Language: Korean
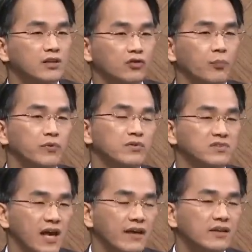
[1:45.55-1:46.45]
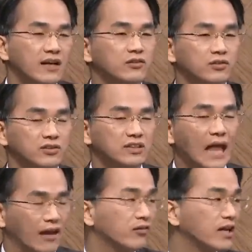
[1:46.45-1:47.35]
접견 제한을 하는 것이
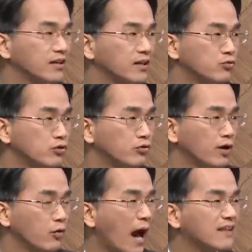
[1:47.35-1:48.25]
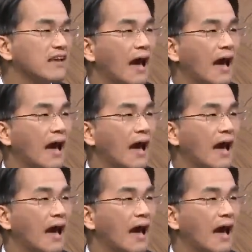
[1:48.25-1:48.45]
당연한데 불구하고 하지